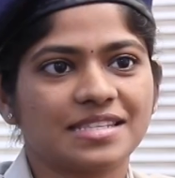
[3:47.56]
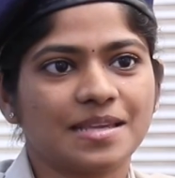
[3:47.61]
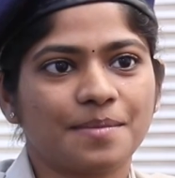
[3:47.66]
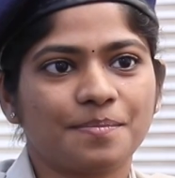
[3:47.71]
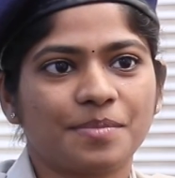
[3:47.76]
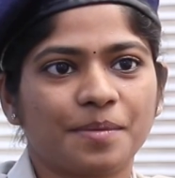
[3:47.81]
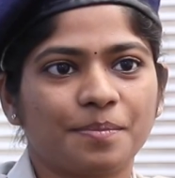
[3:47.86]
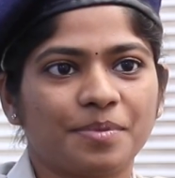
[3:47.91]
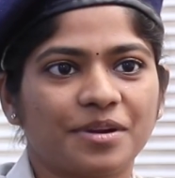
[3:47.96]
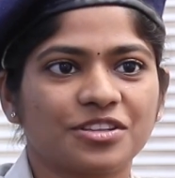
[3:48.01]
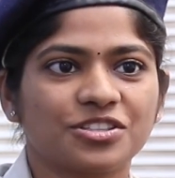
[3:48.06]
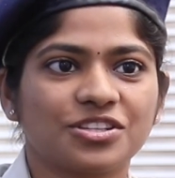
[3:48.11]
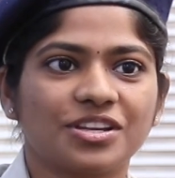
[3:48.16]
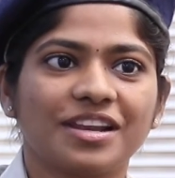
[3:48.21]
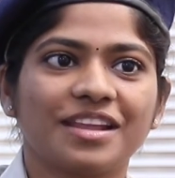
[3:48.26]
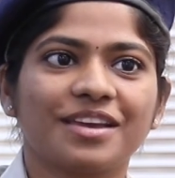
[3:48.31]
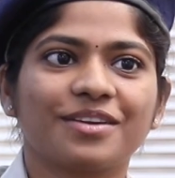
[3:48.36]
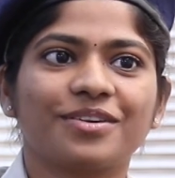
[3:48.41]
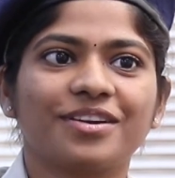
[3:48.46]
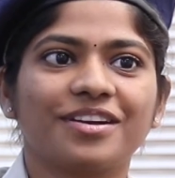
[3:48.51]
ఎగ్జామ్
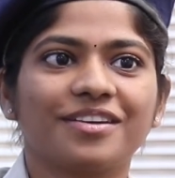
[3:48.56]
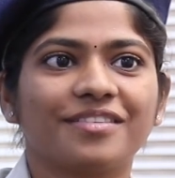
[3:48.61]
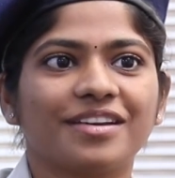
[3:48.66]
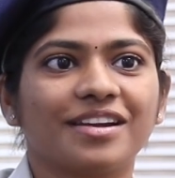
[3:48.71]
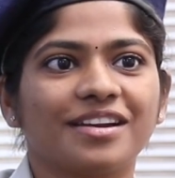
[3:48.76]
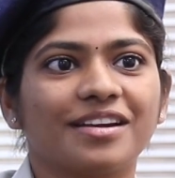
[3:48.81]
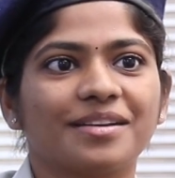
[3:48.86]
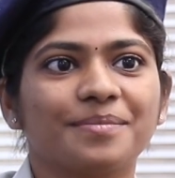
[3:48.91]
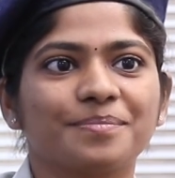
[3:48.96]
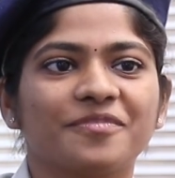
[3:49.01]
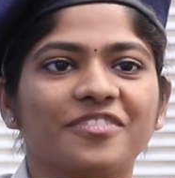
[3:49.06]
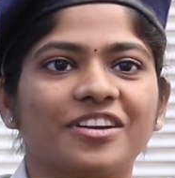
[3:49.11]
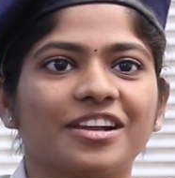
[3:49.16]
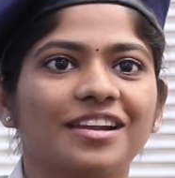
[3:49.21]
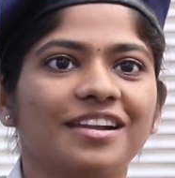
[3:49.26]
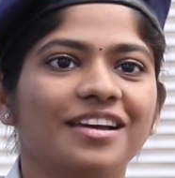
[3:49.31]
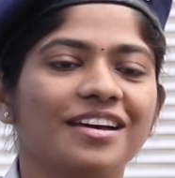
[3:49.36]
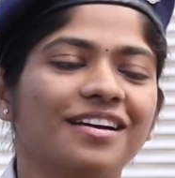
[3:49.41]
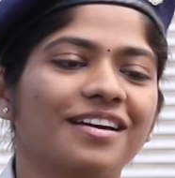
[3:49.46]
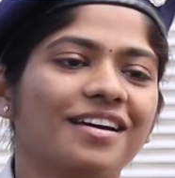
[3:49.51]
ప్రిపరేషన్ లేకుండా వెళ్ళడం
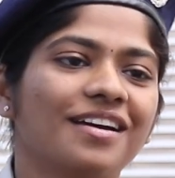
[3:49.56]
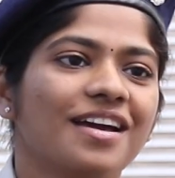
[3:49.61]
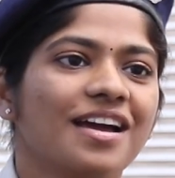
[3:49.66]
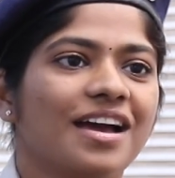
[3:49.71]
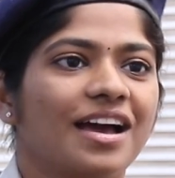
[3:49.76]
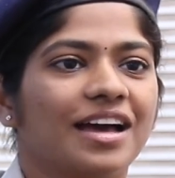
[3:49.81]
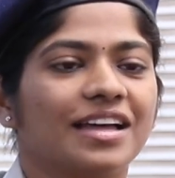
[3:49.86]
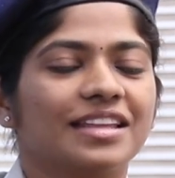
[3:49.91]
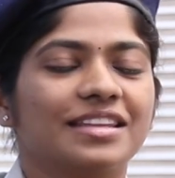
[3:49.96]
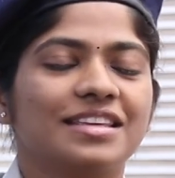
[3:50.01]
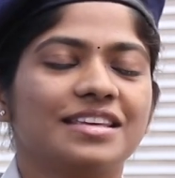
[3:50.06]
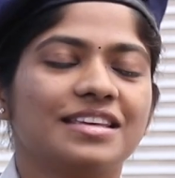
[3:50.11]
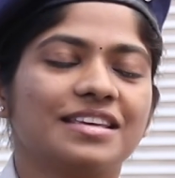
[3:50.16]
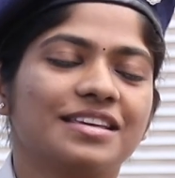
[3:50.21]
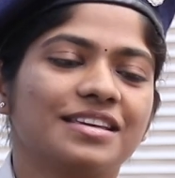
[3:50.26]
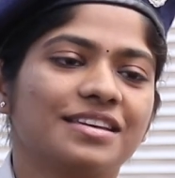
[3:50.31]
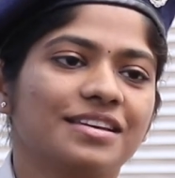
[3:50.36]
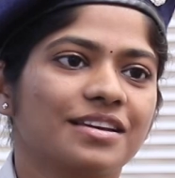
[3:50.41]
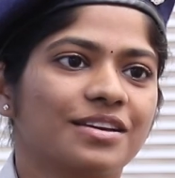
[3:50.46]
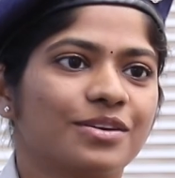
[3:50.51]
వల్ల అది
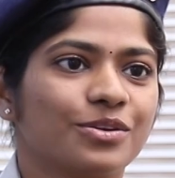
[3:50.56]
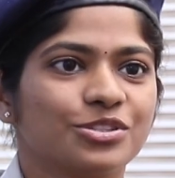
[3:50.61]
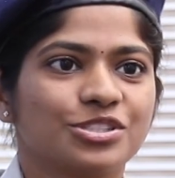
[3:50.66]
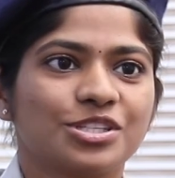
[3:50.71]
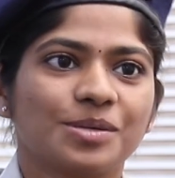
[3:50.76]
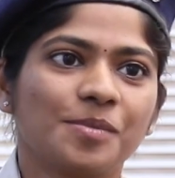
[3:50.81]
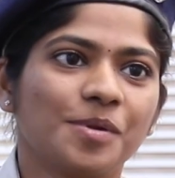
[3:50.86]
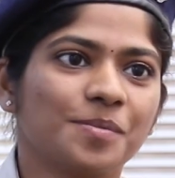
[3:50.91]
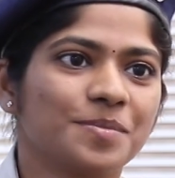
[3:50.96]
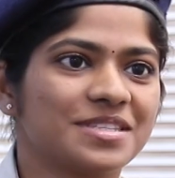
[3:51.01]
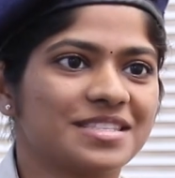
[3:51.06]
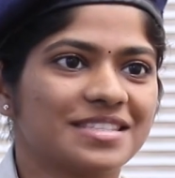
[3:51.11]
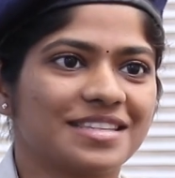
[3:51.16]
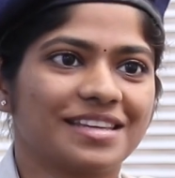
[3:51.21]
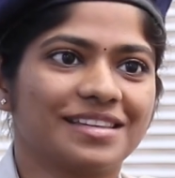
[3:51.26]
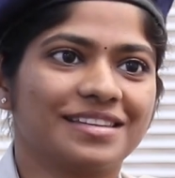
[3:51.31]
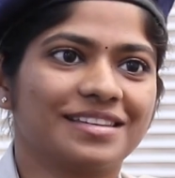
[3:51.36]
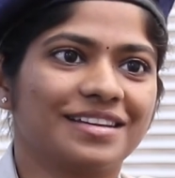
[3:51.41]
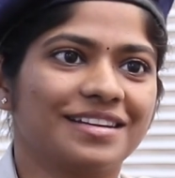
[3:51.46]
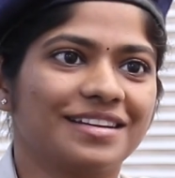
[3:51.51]
కొంచెంలో మిస్
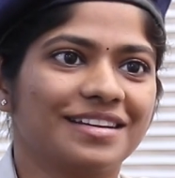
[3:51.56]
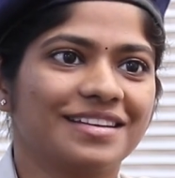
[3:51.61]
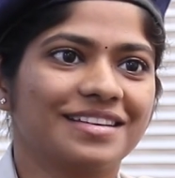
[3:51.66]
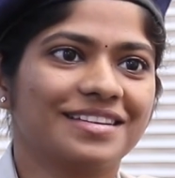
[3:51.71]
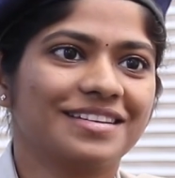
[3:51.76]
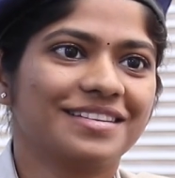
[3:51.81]
అయిందండి